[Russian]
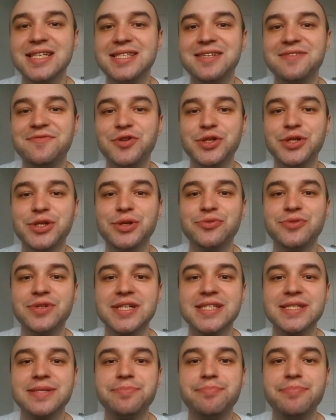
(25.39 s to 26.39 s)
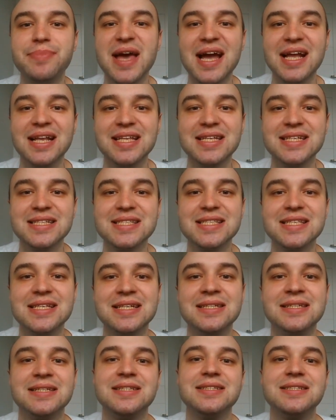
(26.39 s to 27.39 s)
Сегодня у нас
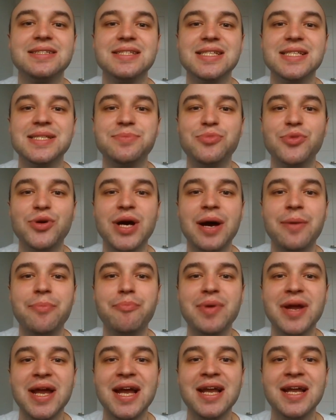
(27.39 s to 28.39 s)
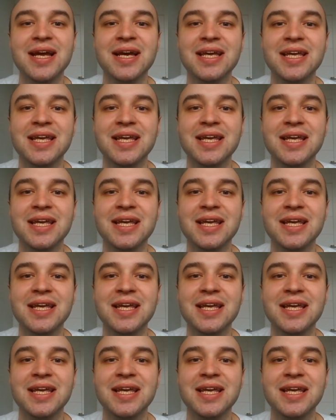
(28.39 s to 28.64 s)
пятница, 7 апреля,